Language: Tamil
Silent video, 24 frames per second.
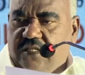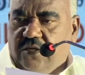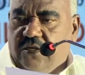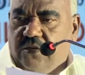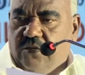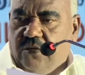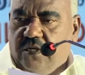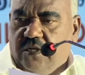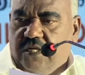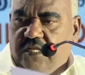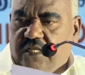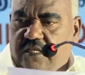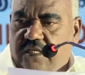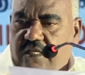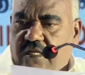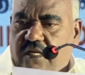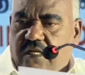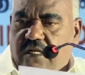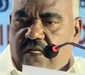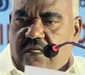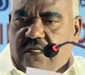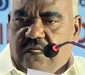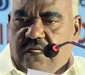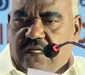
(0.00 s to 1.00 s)
அந்த
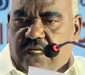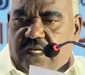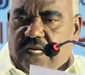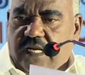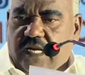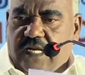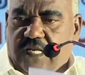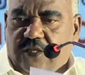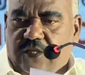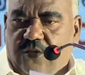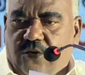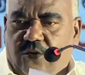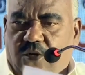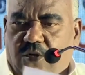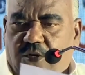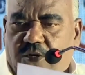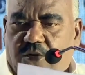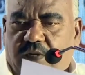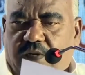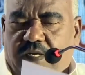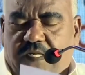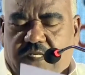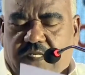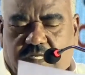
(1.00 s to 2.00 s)
கூட்டத்தில் கலந்து
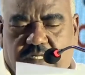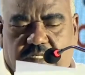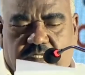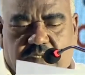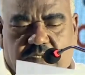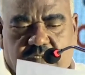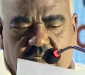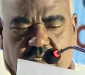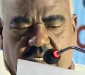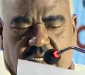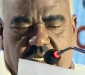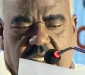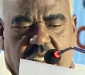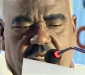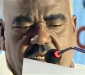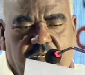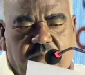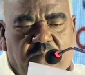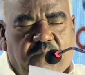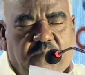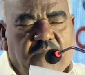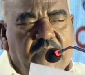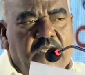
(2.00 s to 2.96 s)
கொள்வேன் என்று சொன்னேன்